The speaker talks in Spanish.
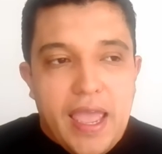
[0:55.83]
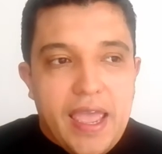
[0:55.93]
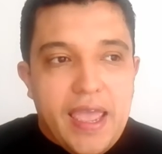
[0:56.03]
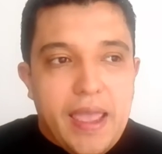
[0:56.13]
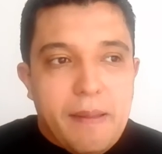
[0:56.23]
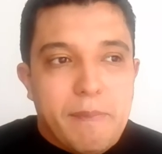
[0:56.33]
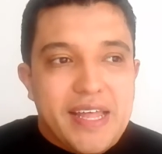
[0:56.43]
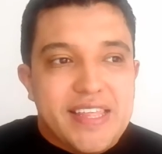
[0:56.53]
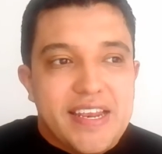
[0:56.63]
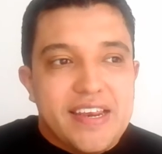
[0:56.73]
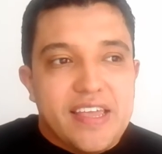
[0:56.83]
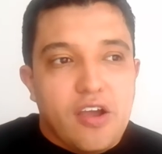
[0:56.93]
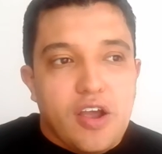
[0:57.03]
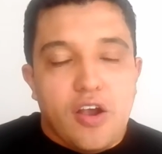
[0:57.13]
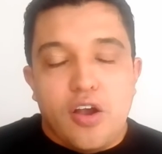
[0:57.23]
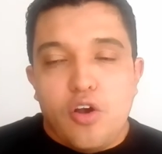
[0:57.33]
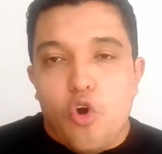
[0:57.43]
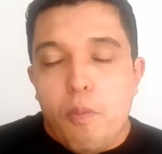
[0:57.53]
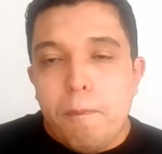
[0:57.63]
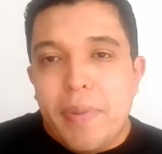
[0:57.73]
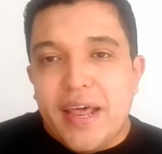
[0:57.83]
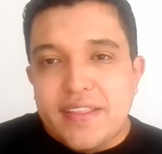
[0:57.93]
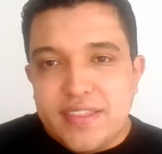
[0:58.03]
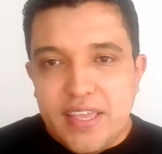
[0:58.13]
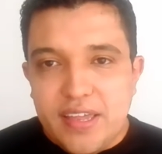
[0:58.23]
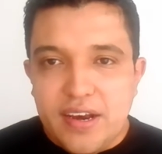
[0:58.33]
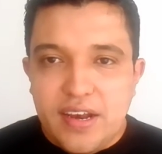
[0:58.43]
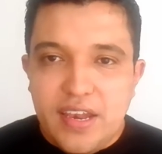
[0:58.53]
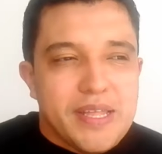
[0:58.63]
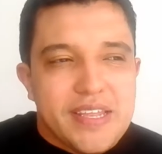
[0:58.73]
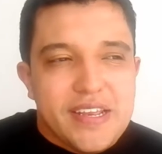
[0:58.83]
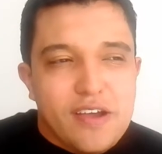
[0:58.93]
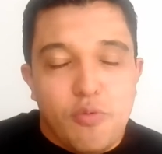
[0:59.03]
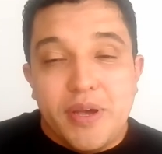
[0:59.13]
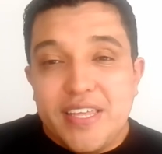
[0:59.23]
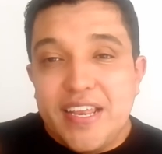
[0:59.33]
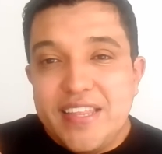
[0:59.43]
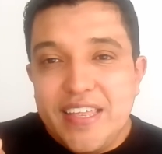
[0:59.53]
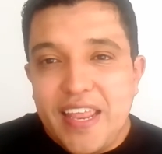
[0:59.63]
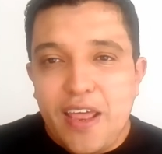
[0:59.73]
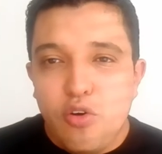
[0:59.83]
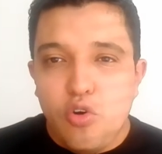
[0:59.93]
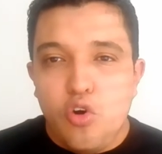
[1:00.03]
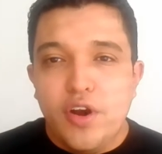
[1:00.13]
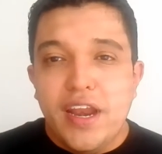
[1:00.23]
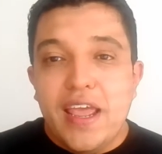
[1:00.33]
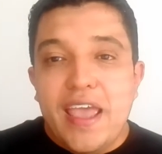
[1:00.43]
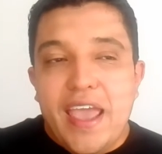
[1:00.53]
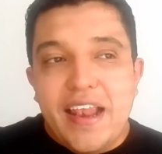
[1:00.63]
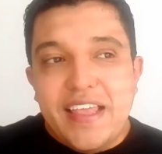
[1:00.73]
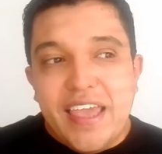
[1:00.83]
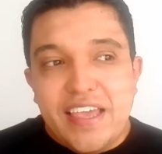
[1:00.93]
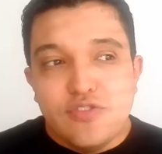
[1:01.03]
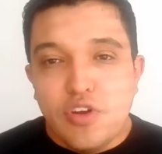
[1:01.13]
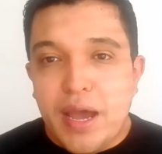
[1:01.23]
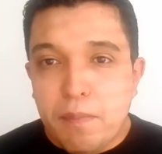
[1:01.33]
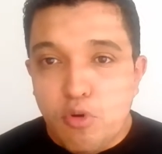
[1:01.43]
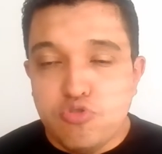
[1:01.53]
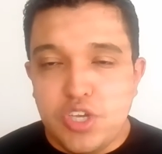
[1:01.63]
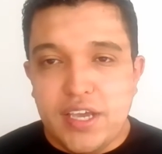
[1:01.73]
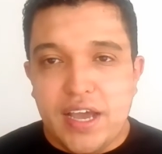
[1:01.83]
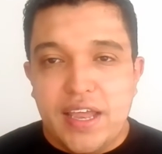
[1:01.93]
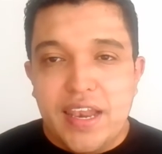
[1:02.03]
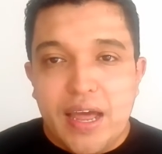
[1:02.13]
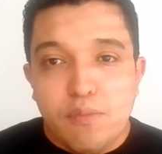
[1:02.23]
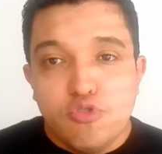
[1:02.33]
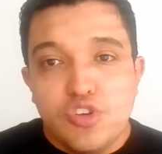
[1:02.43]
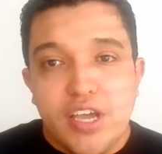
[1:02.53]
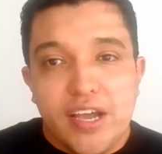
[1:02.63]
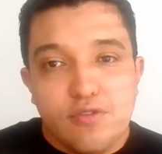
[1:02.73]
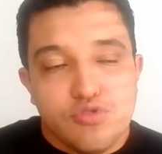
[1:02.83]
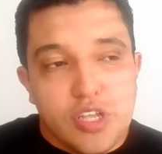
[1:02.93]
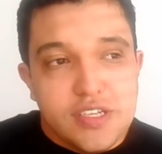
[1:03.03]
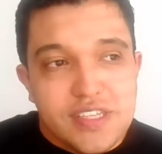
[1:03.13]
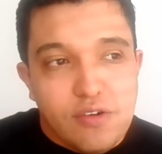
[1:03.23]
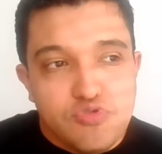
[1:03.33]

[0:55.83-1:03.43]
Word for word: eh, va a tener que compartir, va a tener que compartir el dinero con el que hizo la música. La música que usted está